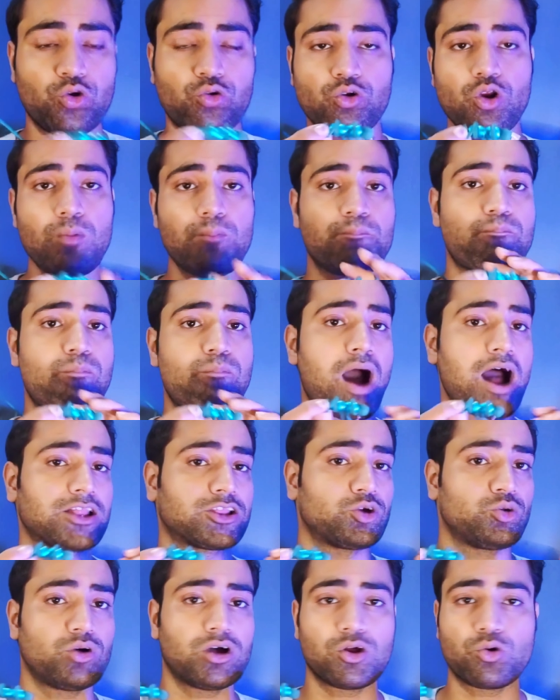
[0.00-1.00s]
तो ओवरऑल
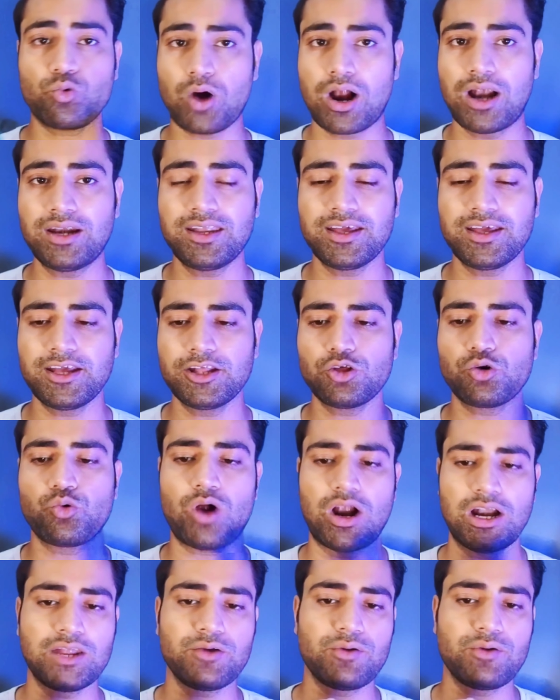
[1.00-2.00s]
बात करो अगर क्वालिटी की तो
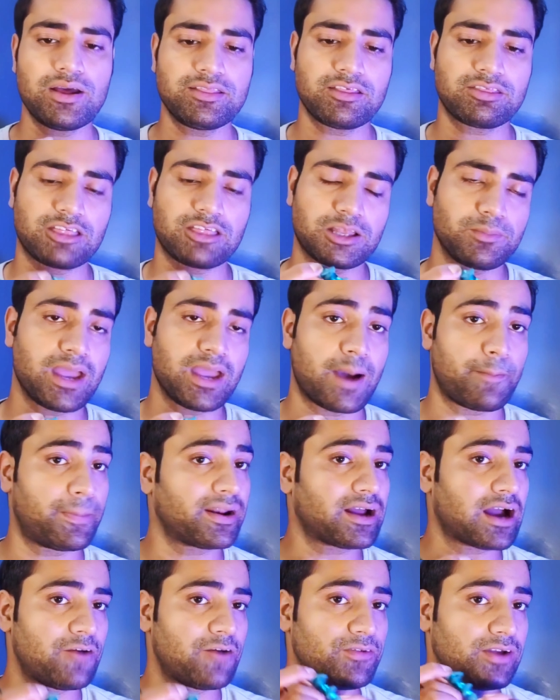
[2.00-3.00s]
क्वालिटी वाइज सच में यहाँ
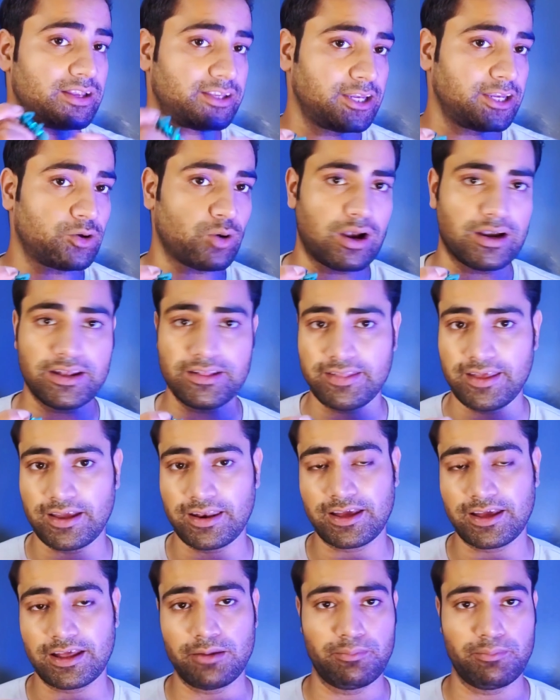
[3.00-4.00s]
पर काफी अच्छी क्वालिटी
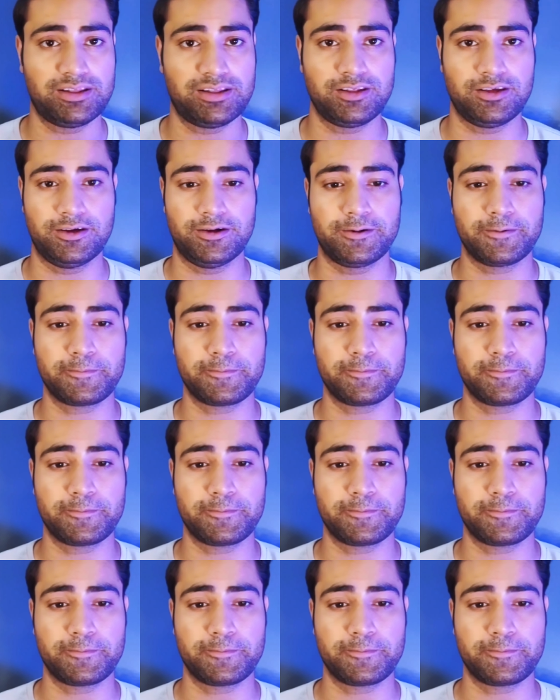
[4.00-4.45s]
देखने के लिए मिलती